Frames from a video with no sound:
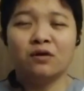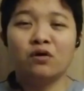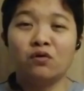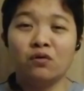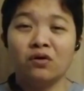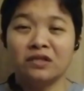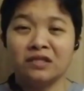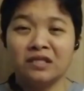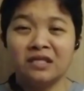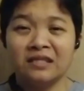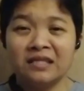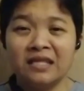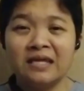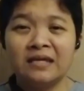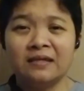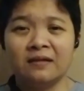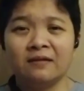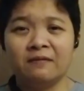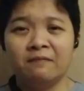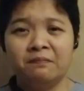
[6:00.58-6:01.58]

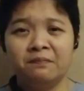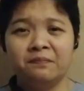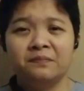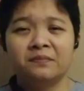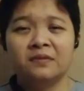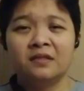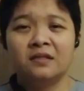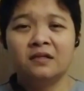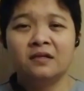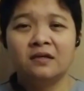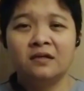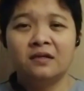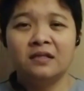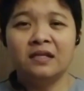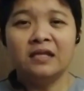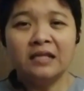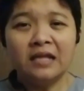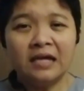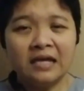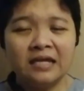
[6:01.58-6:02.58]
kokatiting
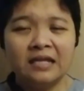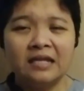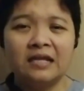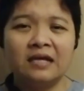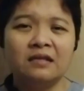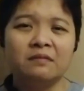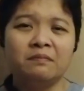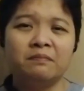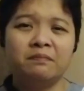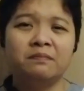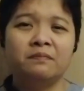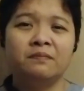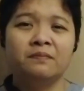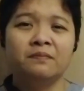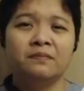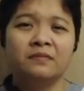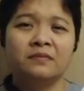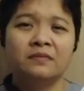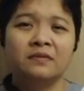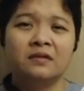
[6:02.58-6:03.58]
na dahilan
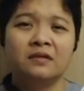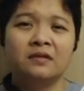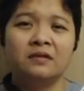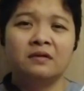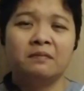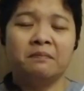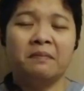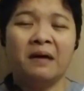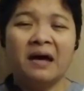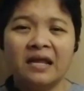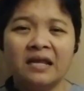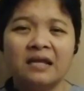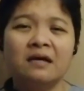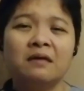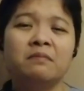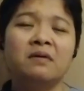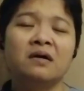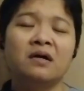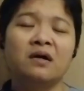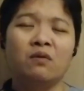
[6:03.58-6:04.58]
para
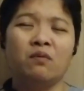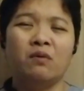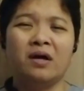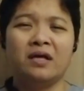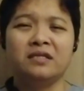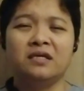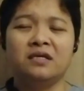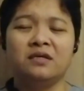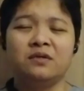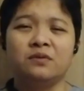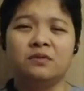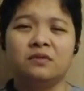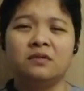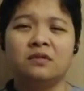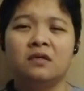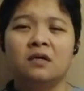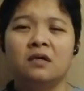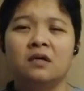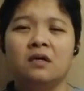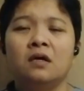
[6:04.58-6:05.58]
pagawa niya yun.
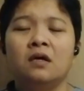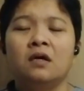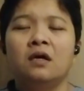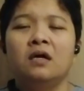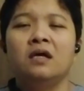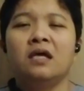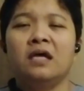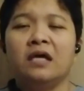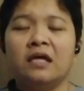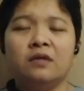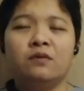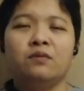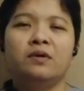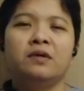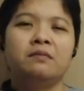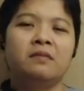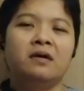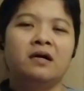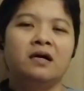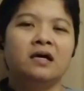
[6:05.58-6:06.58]
Anyway,
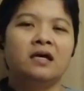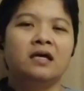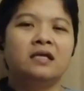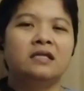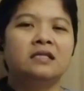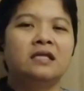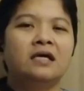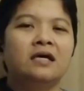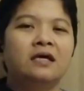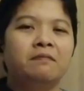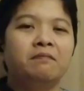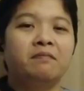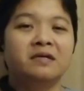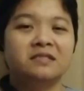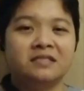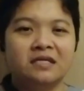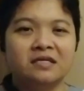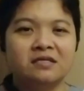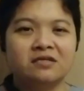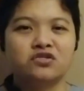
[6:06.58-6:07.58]
mga kainday,
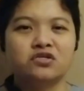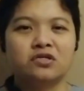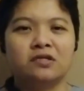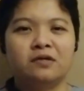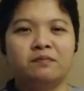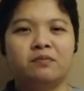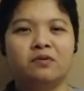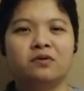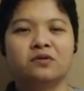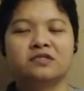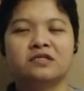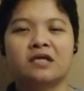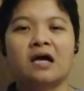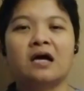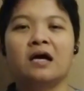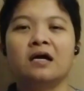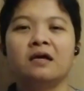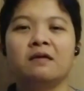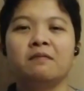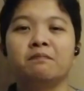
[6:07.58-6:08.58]
pasensya na po
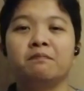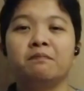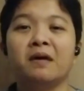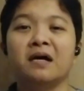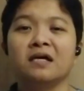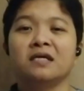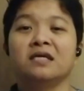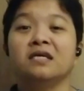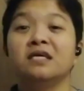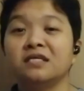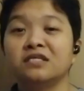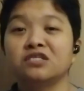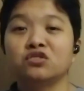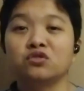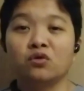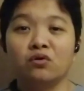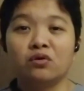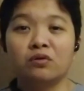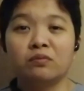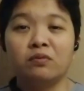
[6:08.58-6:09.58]
sa aking
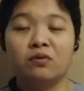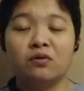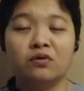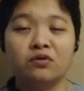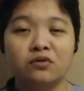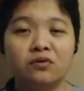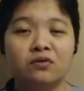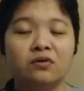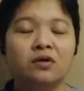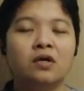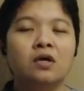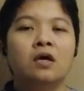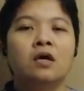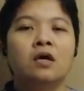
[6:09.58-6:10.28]
pang-iistorbo, no?